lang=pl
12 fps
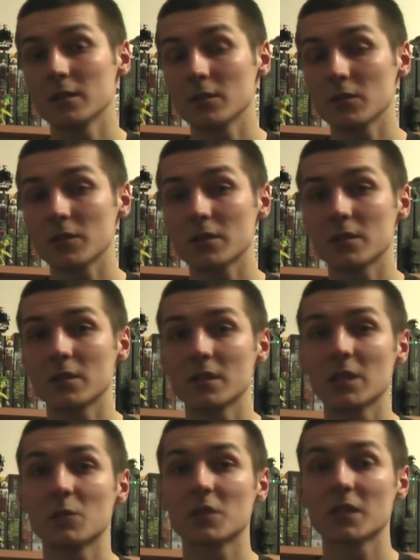No i
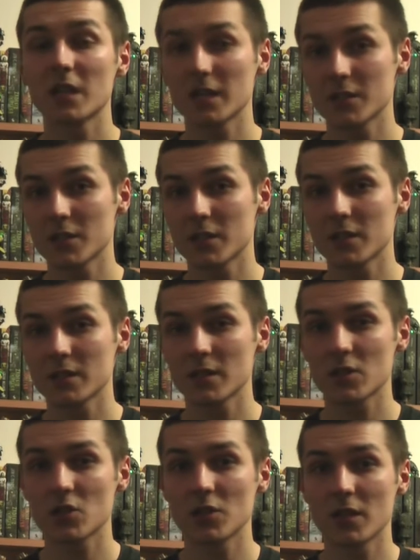na Midgardzie
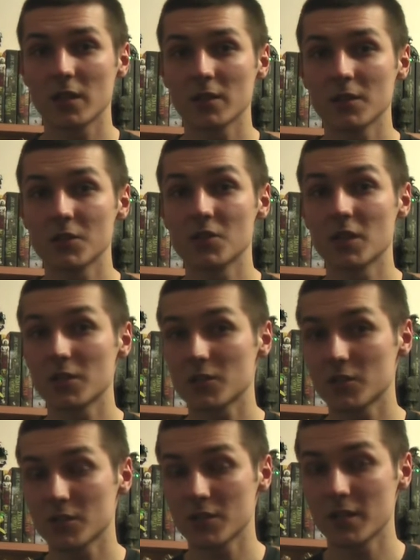zaczyna dziać
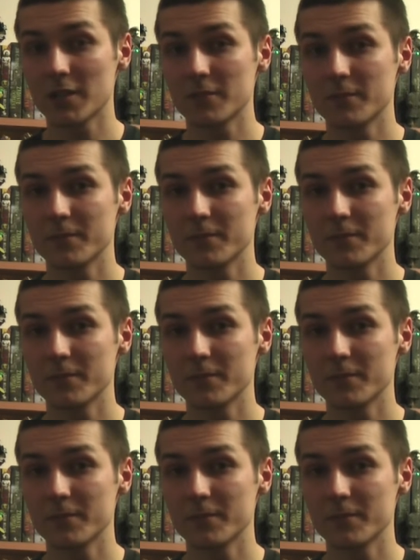się źle.